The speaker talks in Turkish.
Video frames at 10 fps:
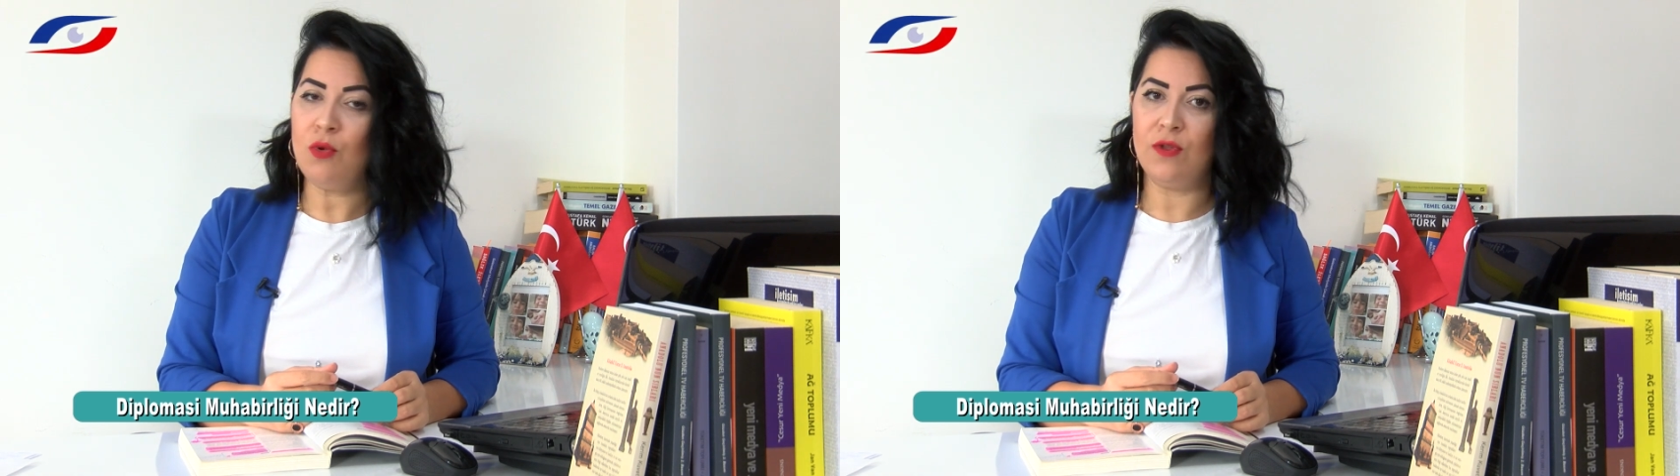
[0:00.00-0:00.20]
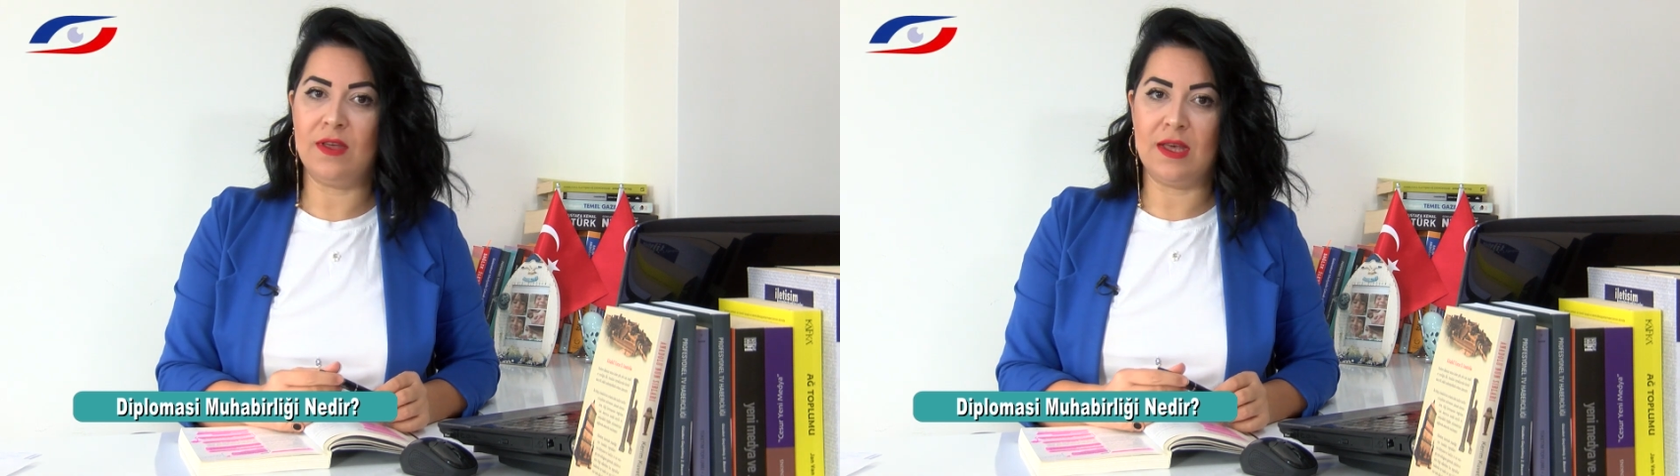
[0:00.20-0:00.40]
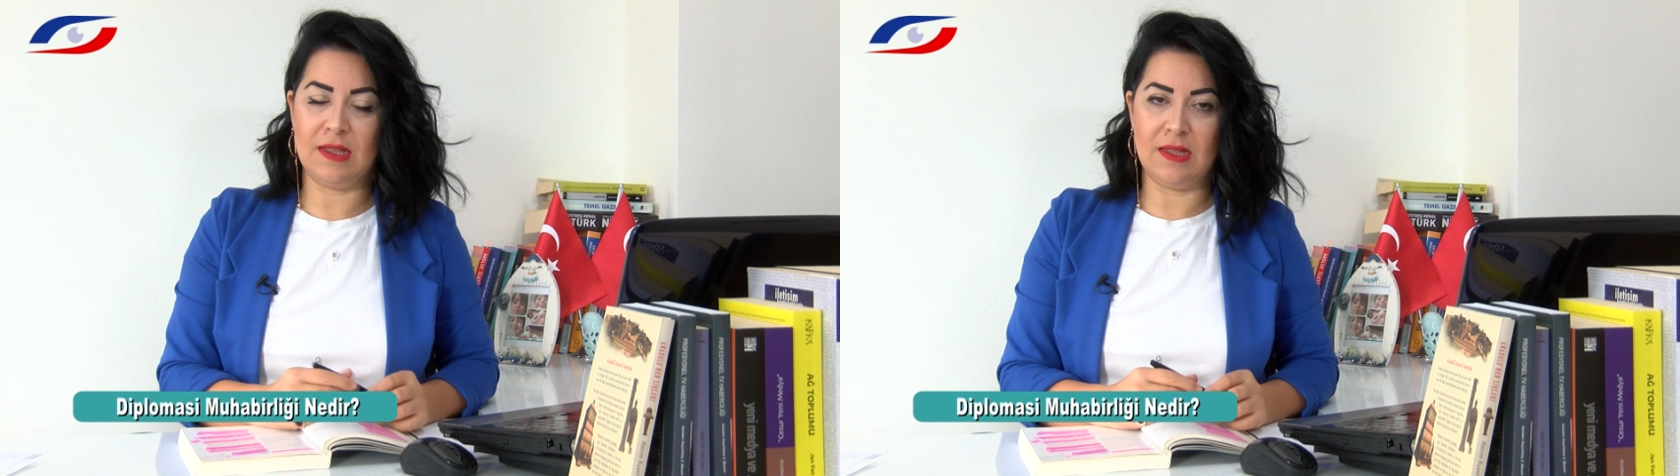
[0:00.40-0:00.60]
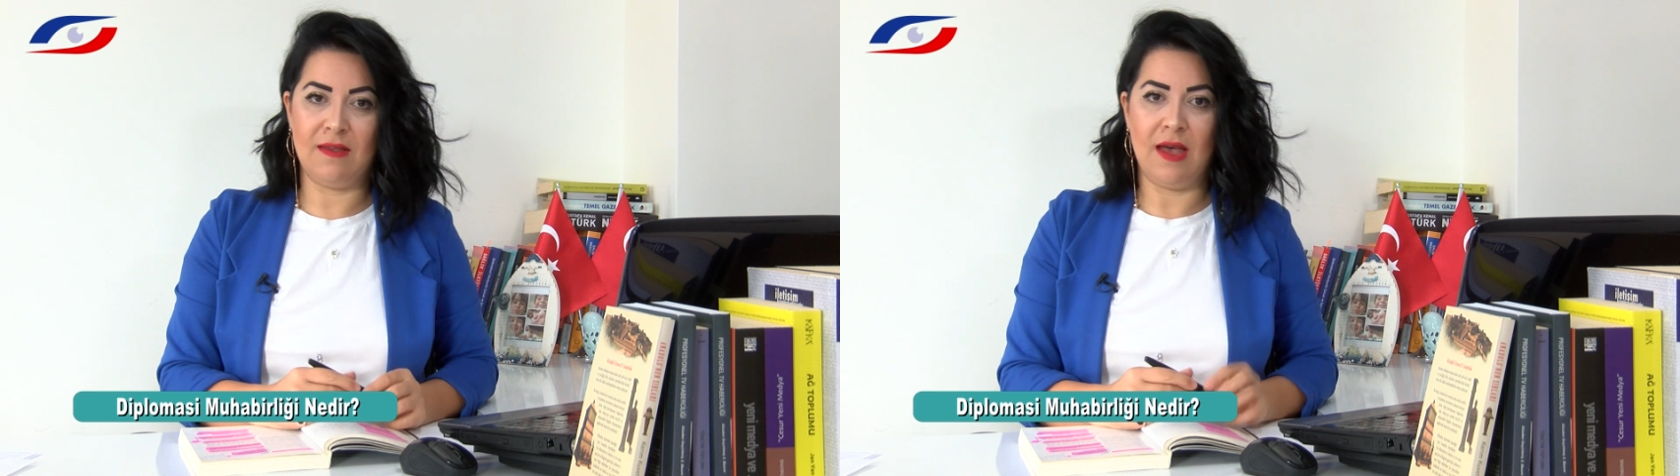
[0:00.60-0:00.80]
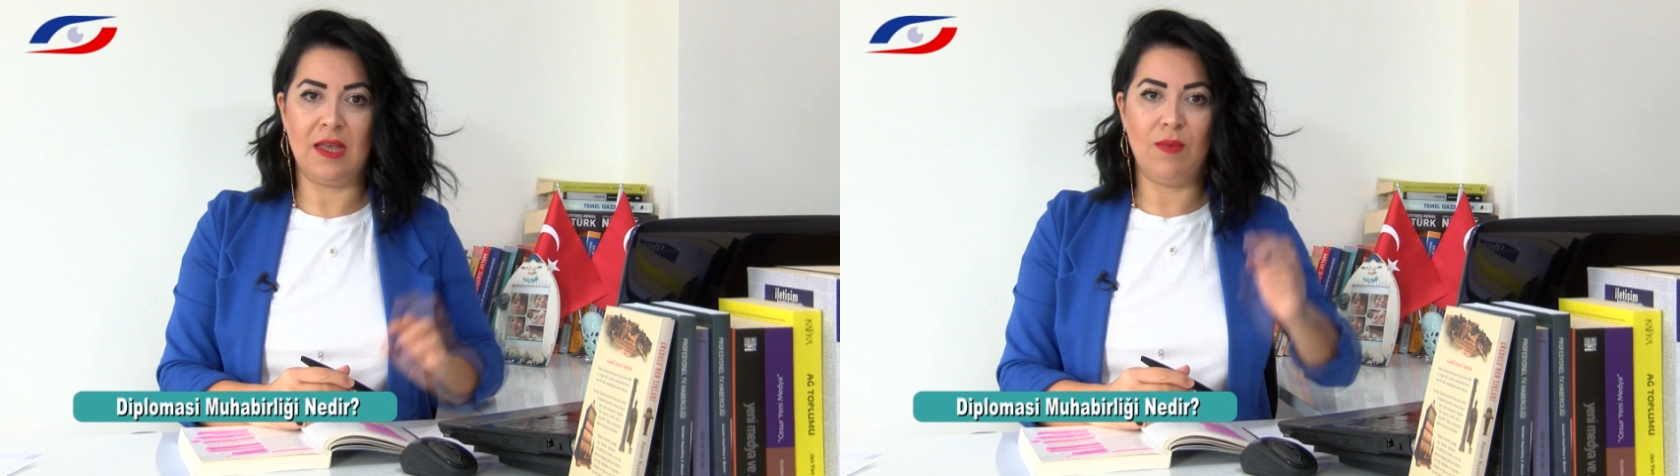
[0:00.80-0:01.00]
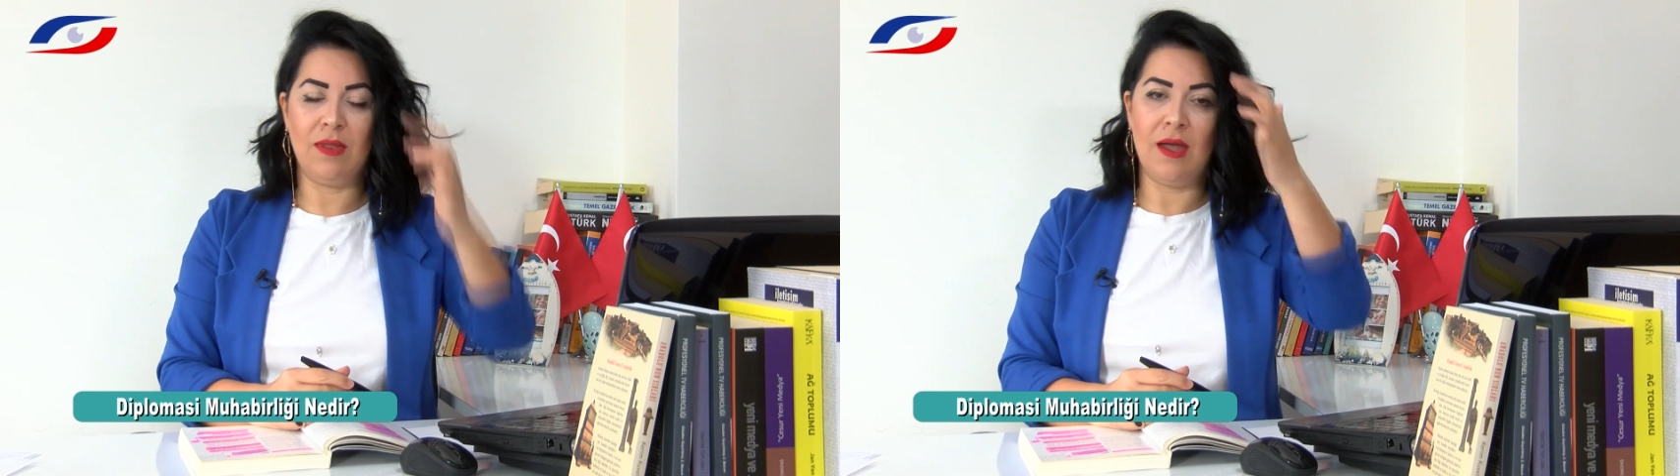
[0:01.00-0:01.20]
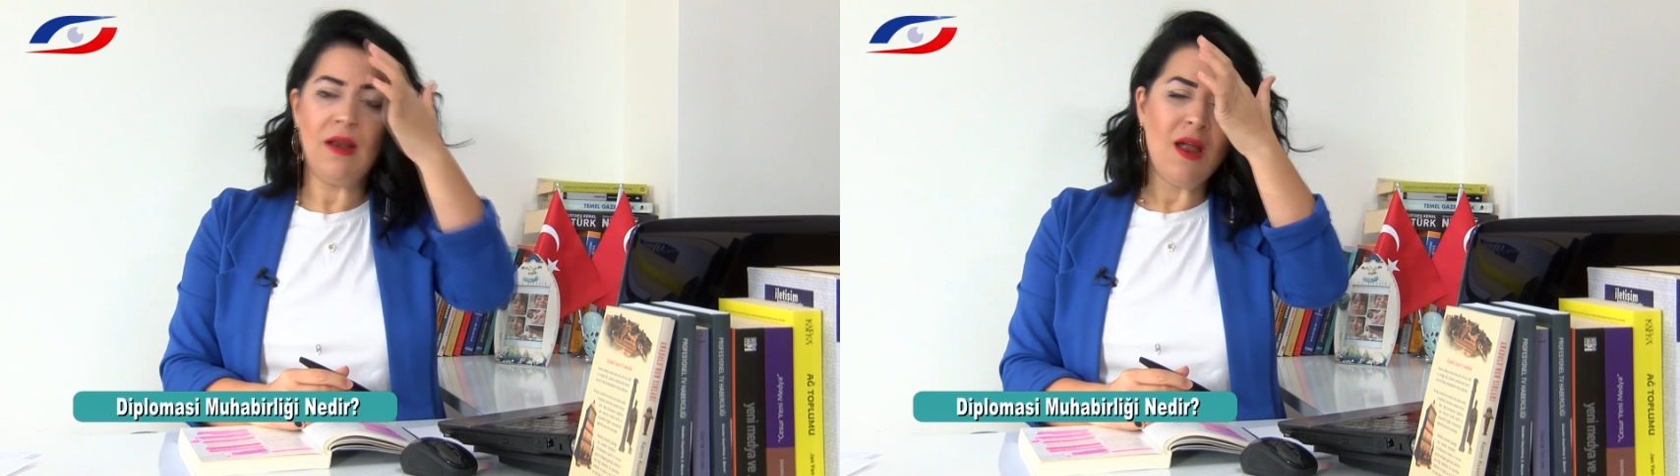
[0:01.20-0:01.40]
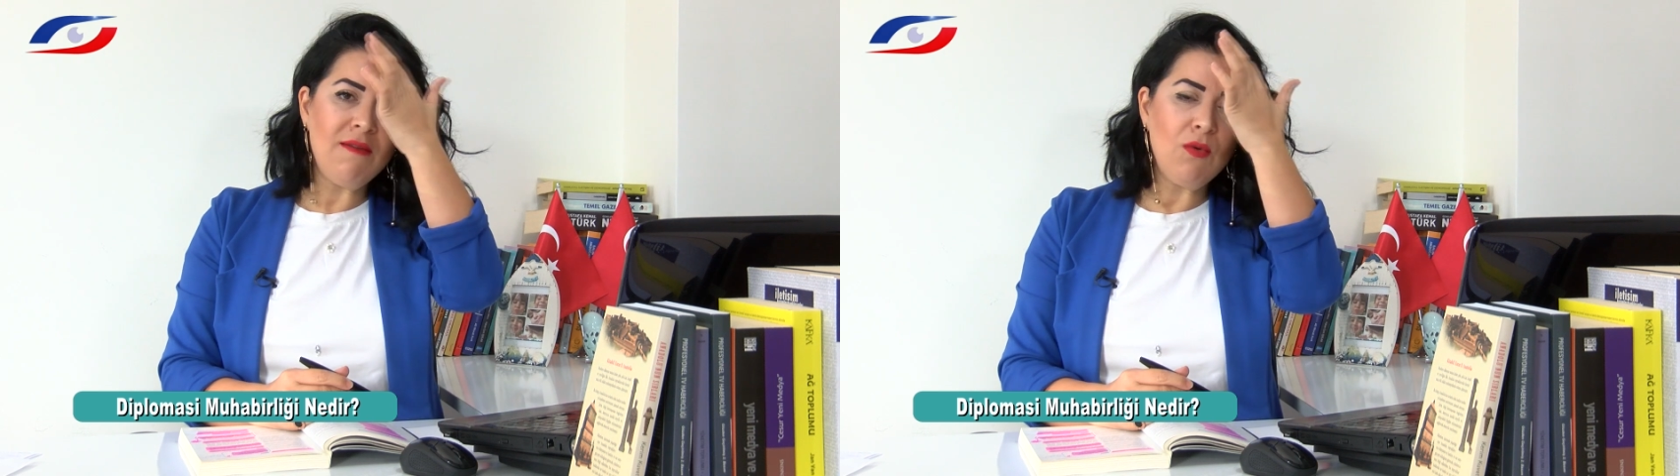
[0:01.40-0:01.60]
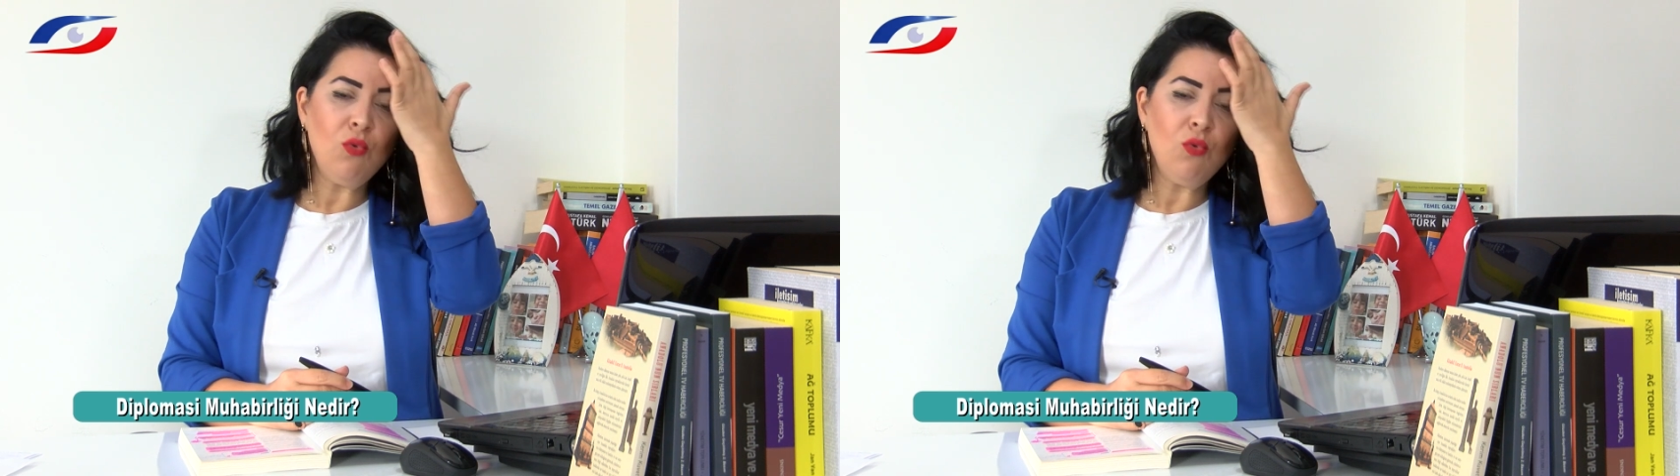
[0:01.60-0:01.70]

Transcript: politikasını takip ederler ve